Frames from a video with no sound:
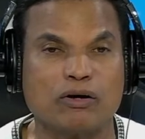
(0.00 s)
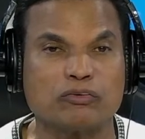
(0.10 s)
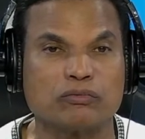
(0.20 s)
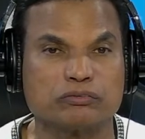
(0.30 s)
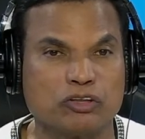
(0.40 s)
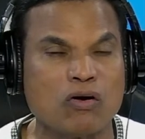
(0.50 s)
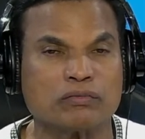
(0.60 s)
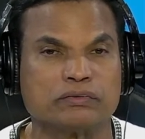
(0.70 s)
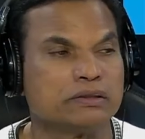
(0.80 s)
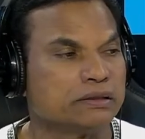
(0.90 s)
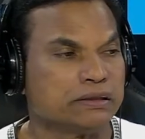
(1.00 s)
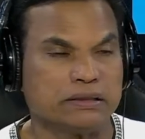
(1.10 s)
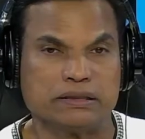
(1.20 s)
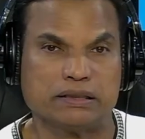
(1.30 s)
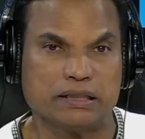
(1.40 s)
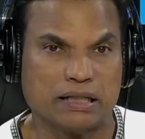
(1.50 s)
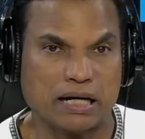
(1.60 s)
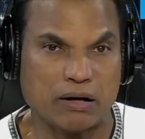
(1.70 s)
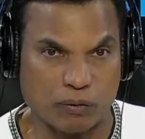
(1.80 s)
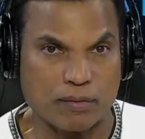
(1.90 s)
al don, don,
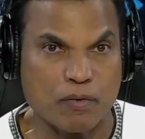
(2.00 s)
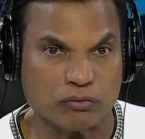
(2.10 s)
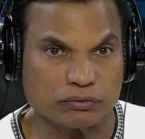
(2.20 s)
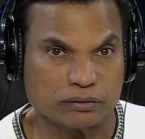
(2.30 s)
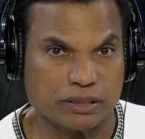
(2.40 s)
a Juan Ramón.